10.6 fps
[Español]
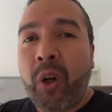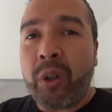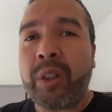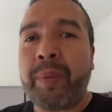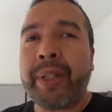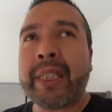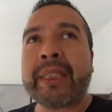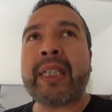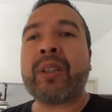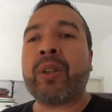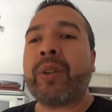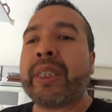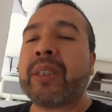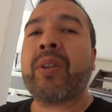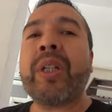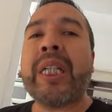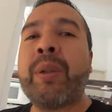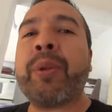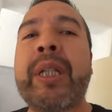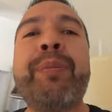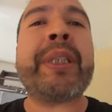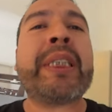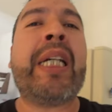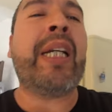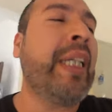Hoy lo voy a hacer todo esto y voy a empezar a